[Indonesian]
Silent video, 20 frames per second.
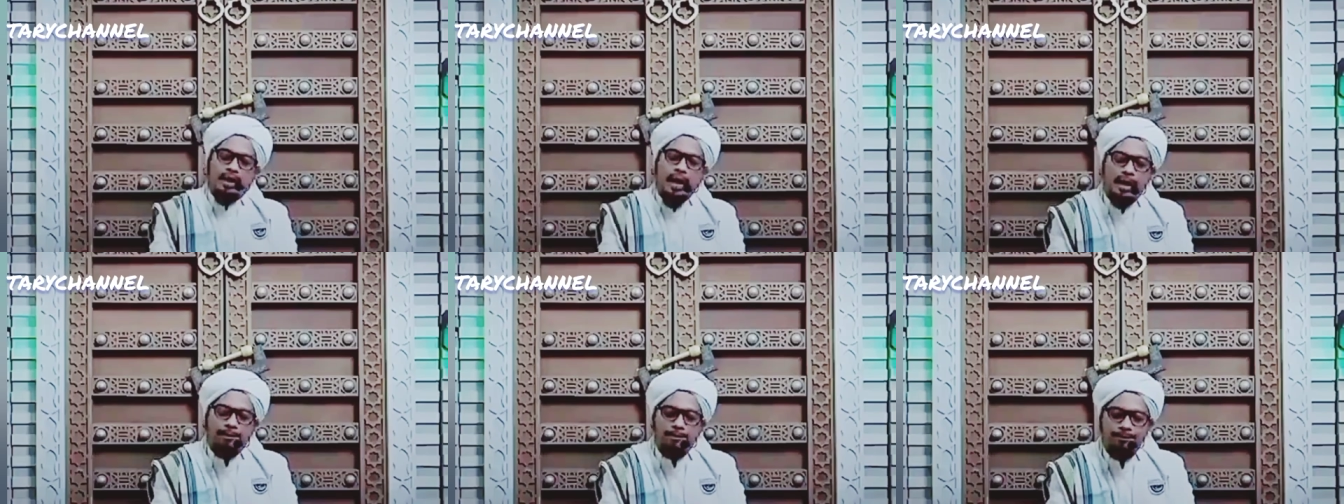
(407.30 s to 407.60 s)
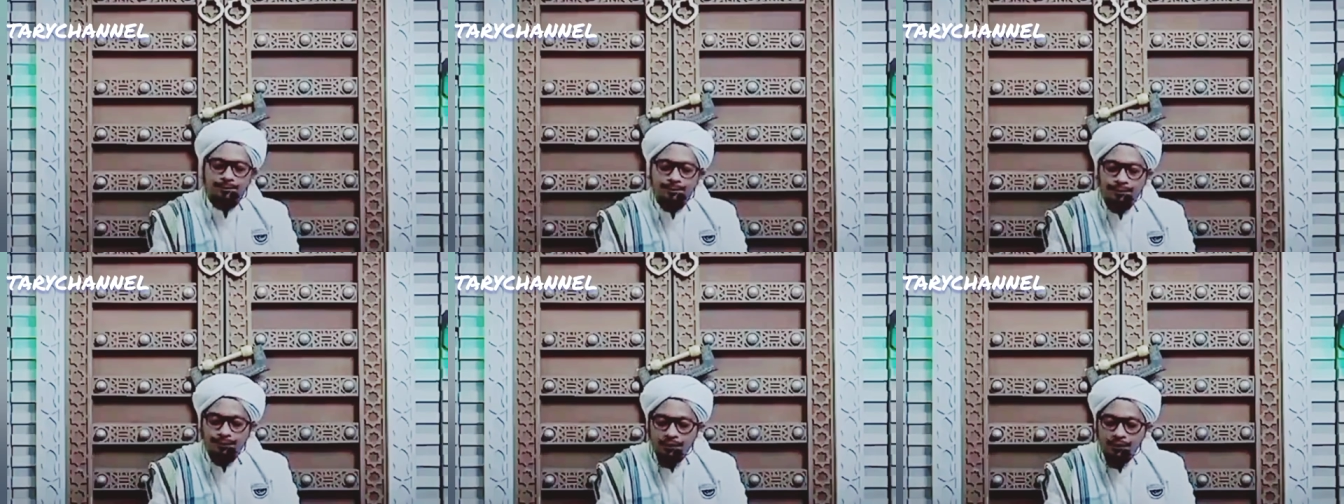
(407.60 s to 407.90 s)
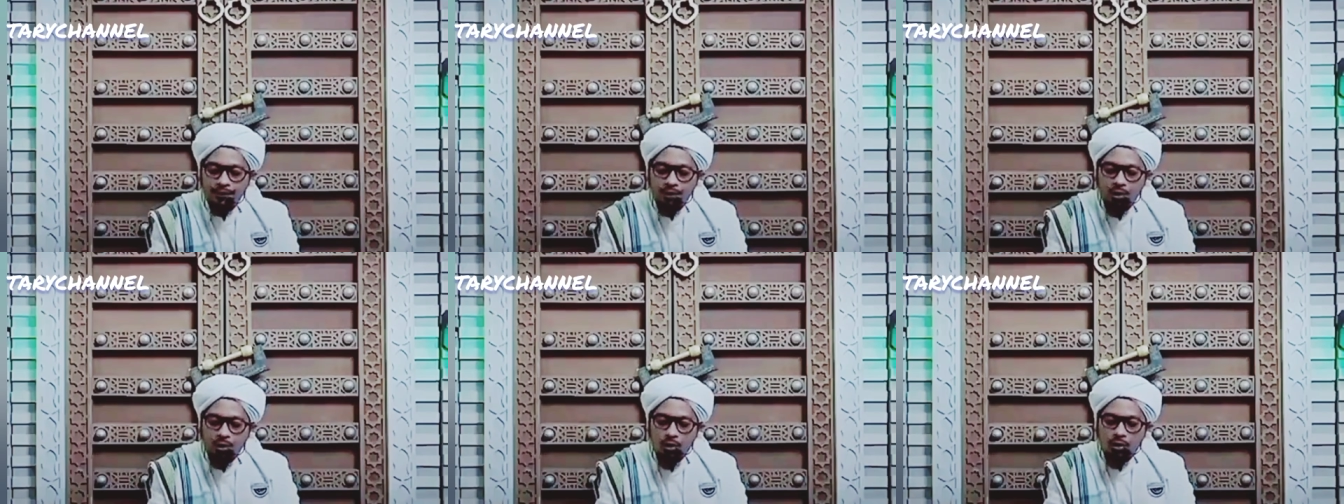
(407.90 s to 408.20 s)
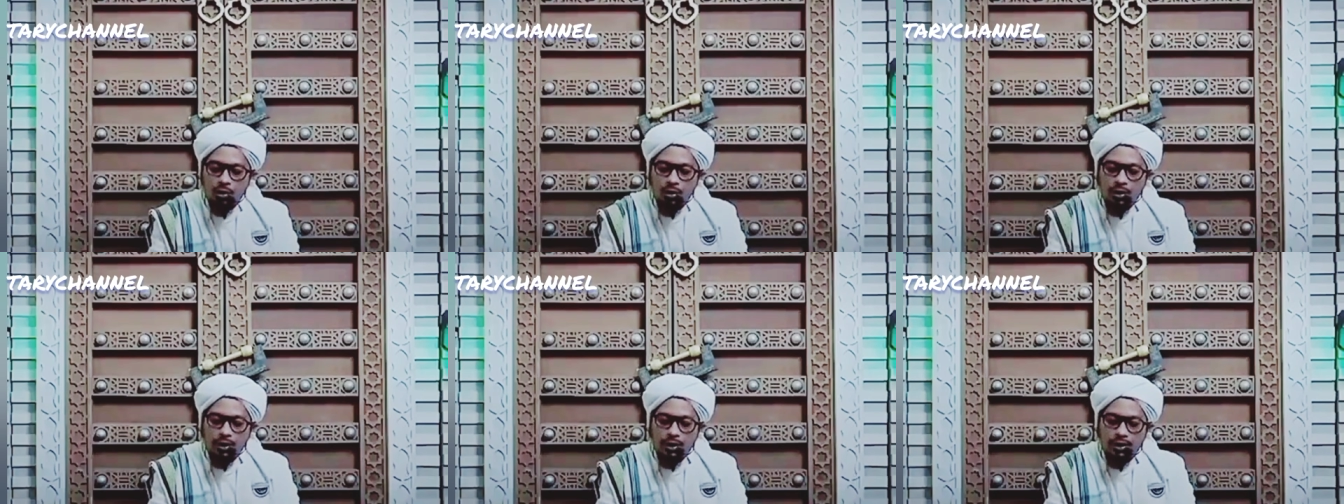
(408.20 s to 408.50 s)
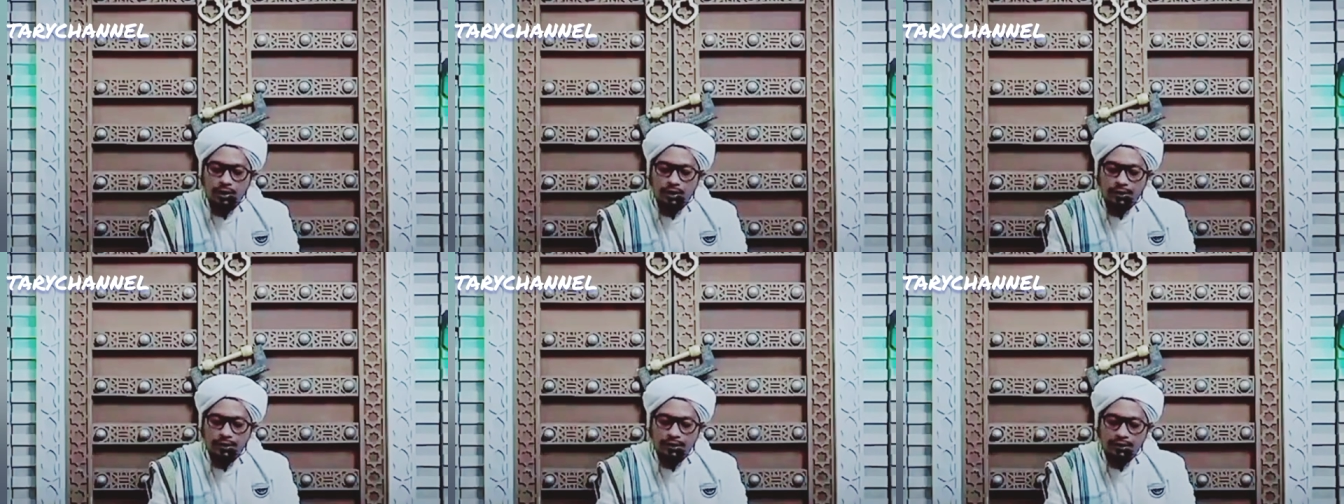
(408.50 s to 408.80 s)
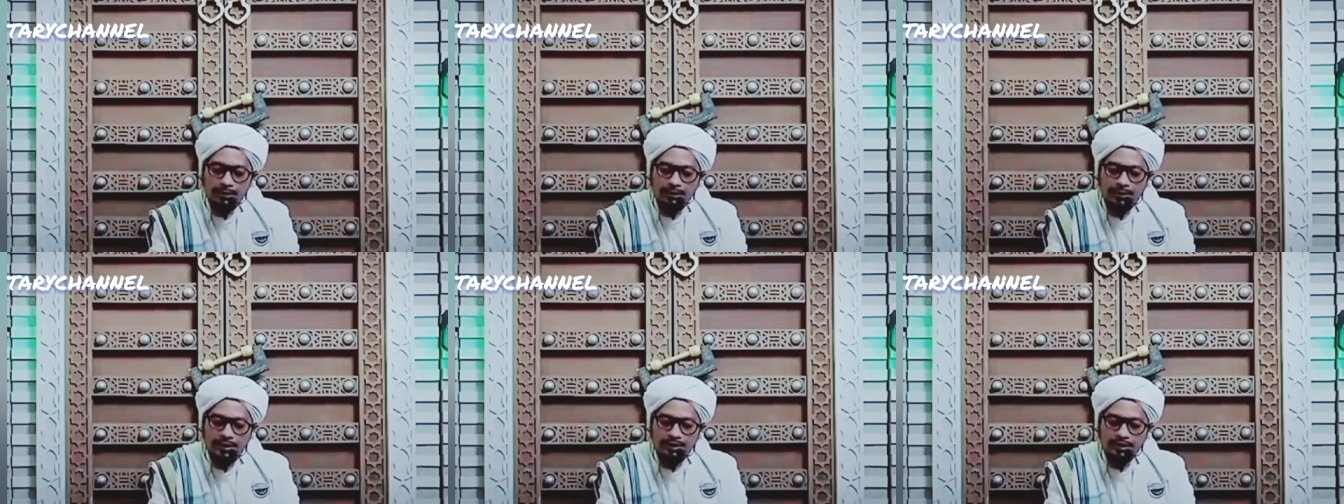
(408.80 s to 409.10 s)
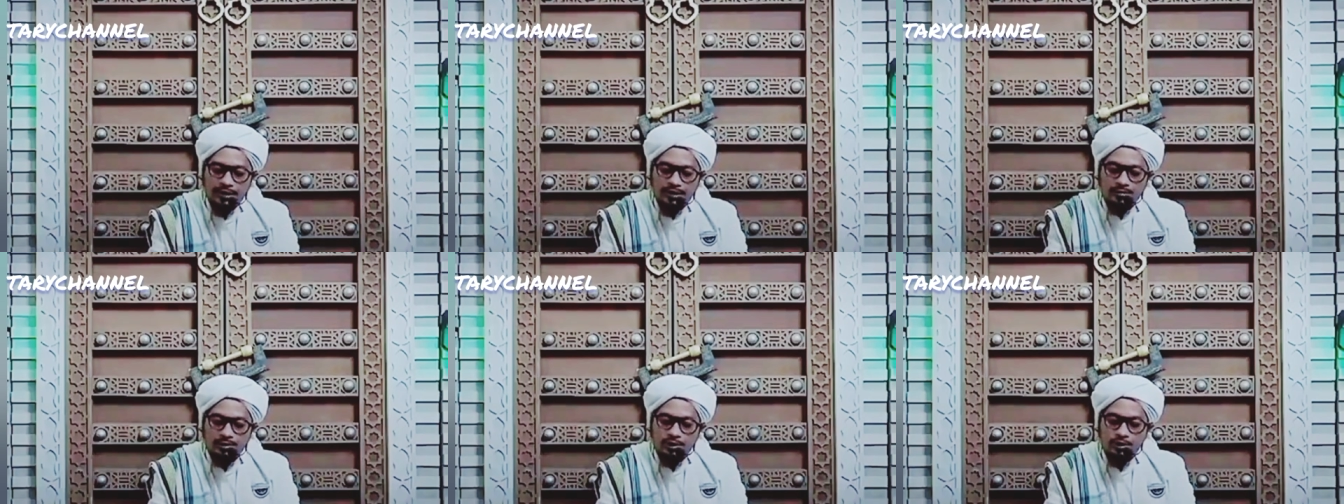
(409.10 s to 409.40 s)
Nah, Wah ini
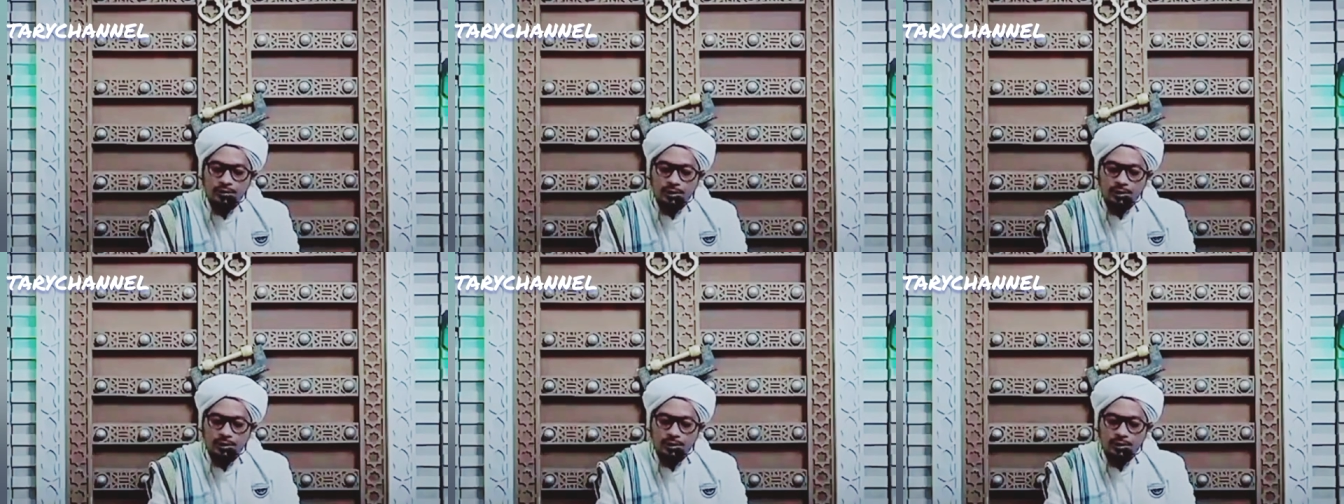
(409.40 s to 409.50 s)
bacaan